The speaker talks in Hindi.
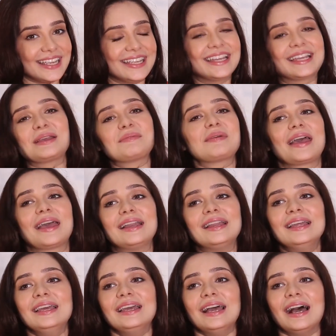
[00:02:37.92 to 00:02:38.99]
चाहिए कि
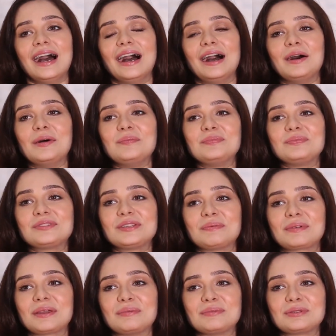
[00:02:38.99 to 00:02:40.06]
बहन
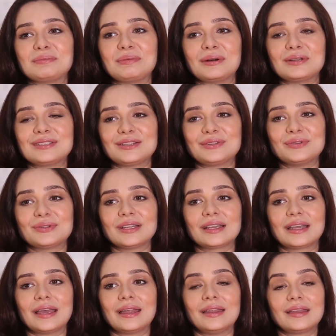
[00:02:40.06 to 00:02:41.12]
जबकि मुझे बहुत से लोग ये
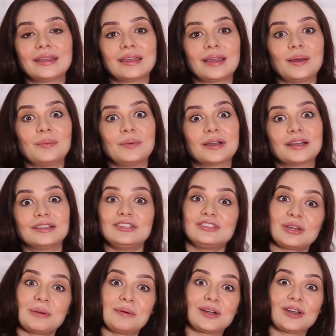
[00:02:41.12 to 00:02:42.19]
कह रहे हैं कि अब अगर
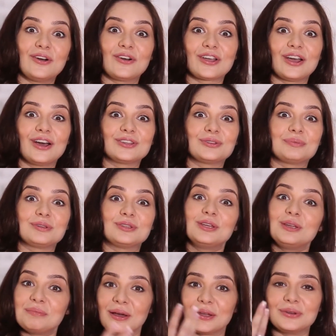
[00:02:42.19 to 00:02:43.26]
तीसरा बेटा हो गया तो फिर
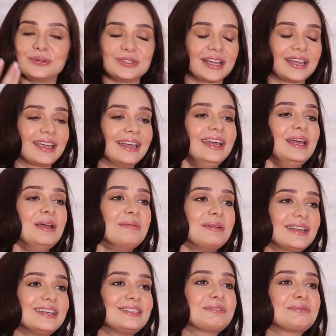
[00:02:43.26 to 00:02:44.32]
तीन भाई हो जाएंगे
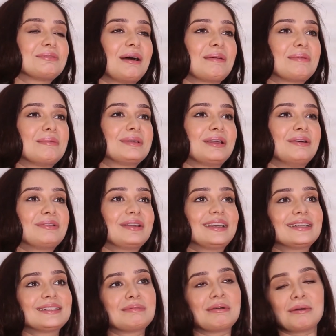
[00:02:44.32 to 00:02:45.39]
बट ये ज़रूर आपको बताऊंगी
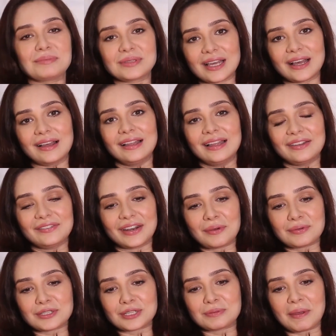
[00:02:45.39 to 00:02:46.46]
कि जब हमज़ा मैन
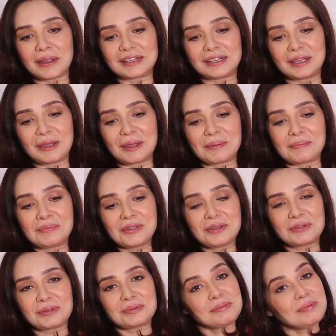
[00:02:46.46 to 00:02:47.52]
आई वॉज एक्सपेक्टिंग हिम
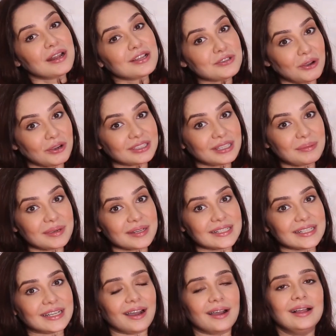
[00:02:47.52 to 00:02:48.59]
तो मुझे बड़ा शौक था
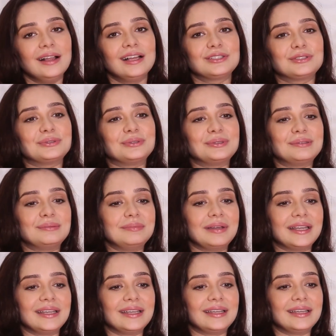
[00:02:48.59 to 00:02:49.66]
बेटी का तो
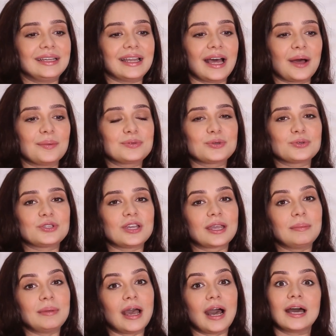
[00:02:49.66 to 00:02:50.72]
मैंने नाम सोचा
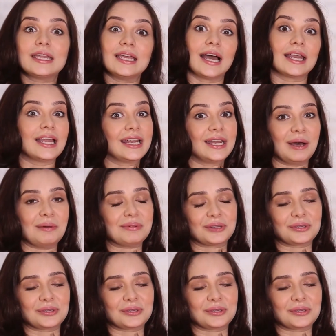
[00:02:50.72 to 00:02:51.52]
कि मैं आर्याना नाम